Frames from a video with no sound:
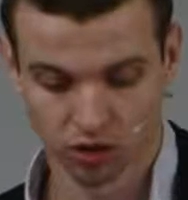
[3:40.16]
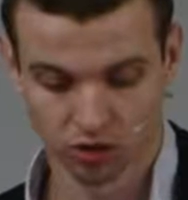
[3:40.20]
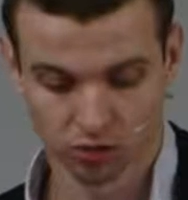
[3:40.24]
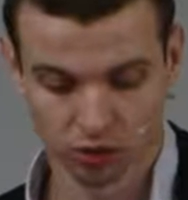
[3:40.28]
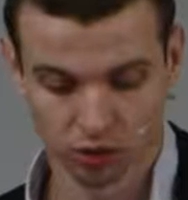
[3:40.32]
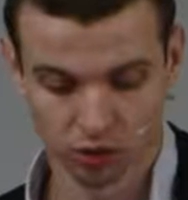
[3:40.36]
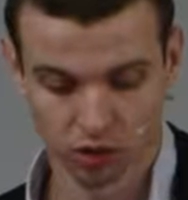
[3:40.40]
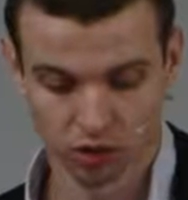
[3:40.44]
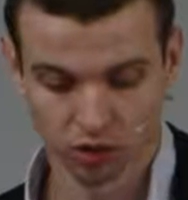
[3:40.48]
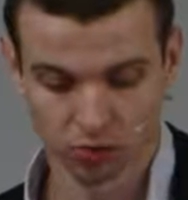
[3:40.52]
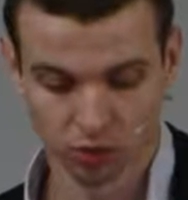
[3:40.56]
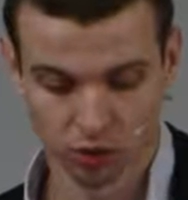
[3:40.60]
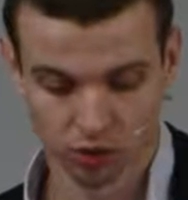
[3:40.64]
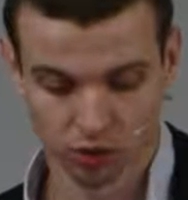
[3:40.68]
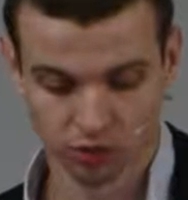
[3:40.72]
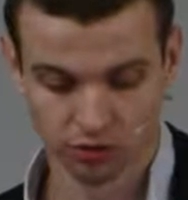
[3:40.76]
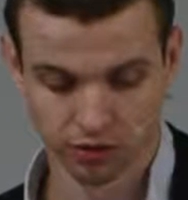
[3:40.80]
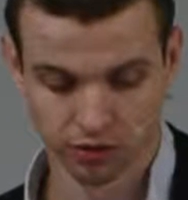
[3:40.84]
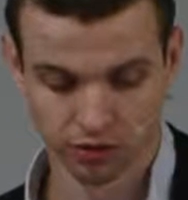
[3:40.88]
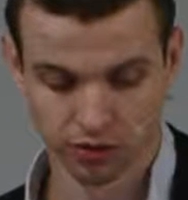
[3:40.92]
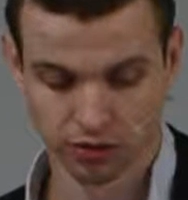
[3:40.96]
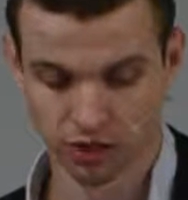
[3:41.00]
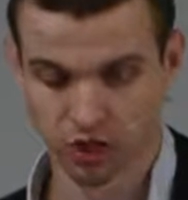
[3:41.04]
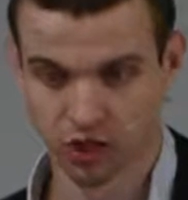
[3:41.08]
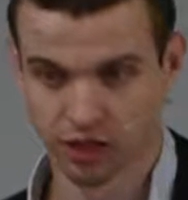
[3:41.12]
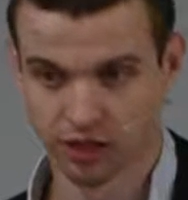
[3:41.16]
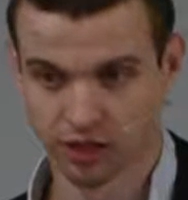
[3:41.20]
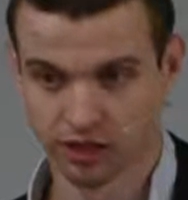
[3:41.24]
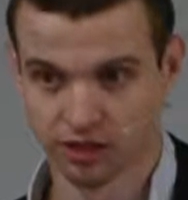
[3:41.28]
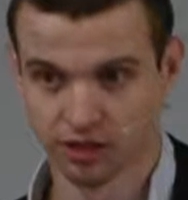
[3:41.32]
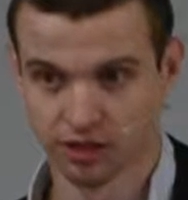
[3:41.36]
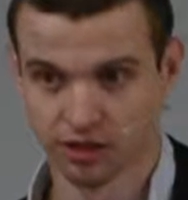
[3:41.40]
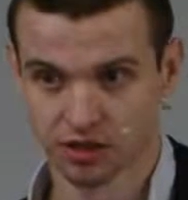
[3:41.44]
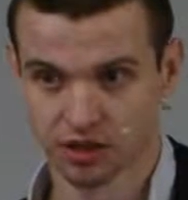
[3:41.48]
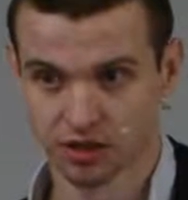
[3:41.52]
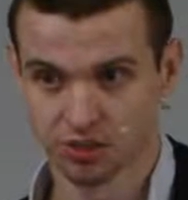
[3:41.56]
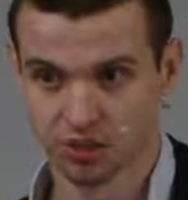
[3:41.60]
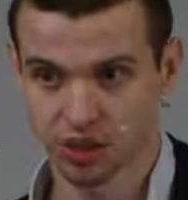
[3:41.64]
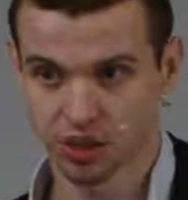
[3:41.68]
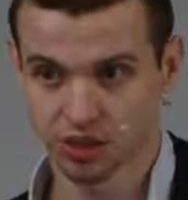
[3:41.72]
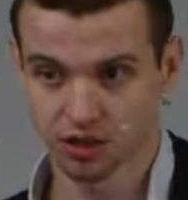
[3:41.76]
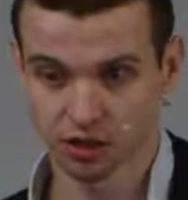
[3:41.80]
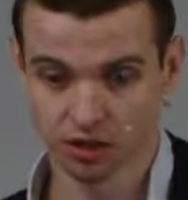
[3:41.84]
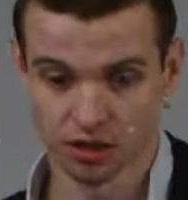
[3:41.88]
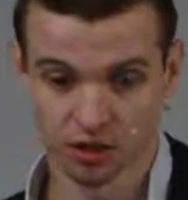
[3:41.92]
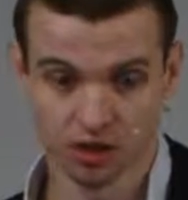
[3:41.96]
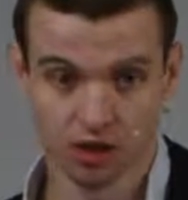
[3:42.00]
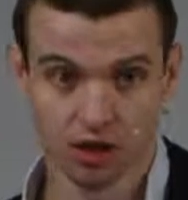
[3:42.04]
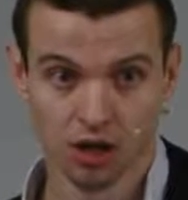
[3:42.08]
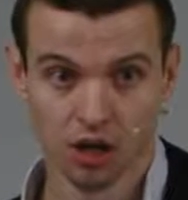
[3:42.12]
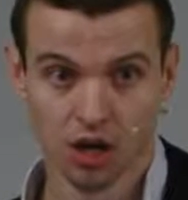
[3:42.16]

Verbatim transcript: на машину пользователя желательно незаметно,